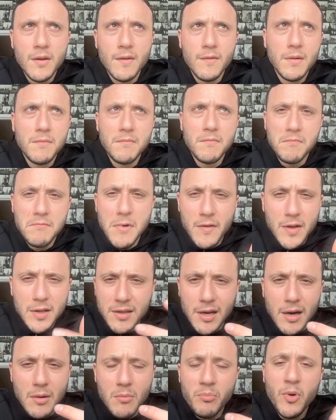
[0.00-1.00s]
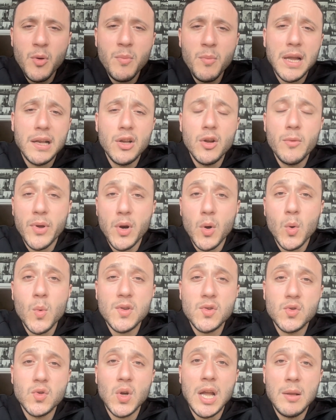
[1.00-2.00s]
va- va- andrà un po' meglio, però
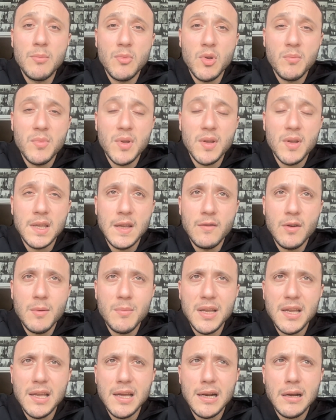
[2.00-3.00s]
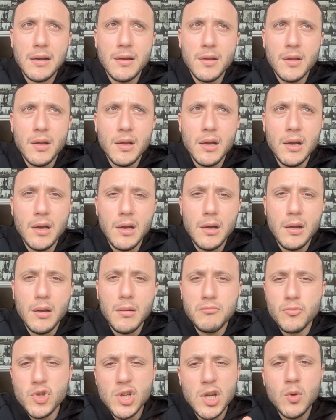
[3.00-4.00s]
questo è il mio obiettivo. In maniera
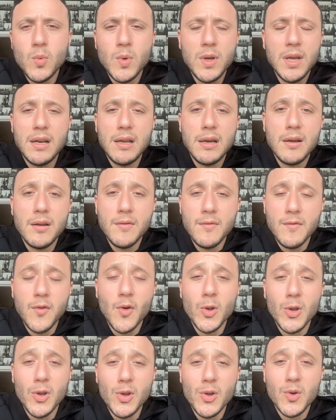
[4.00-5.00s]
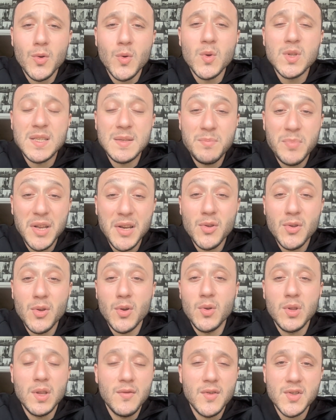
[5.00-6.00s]
eh, genuina voglio, con spirito
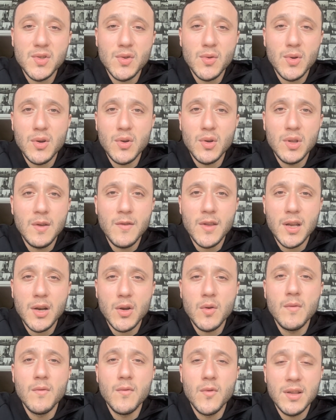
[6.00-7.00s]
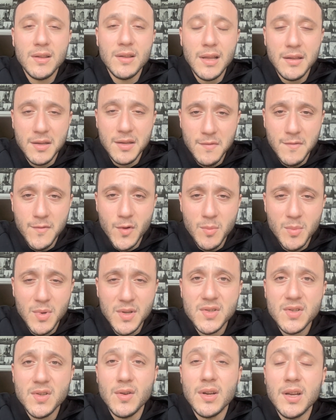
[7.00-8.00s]
di condivisione, condividere con voi tante
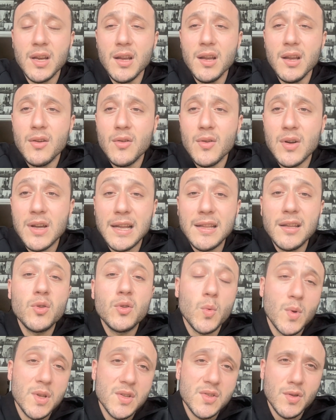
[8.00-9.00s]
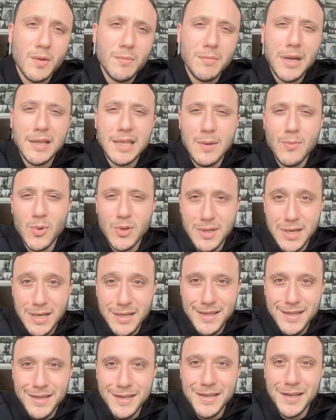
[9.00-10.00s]
informazioni. Ok, detto questo, andiamo
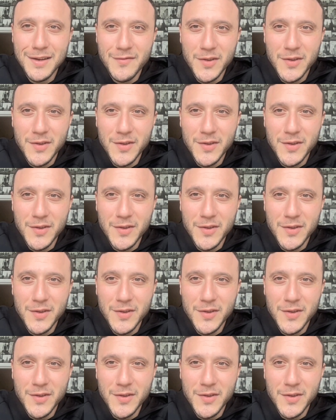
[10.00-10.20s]
dritti al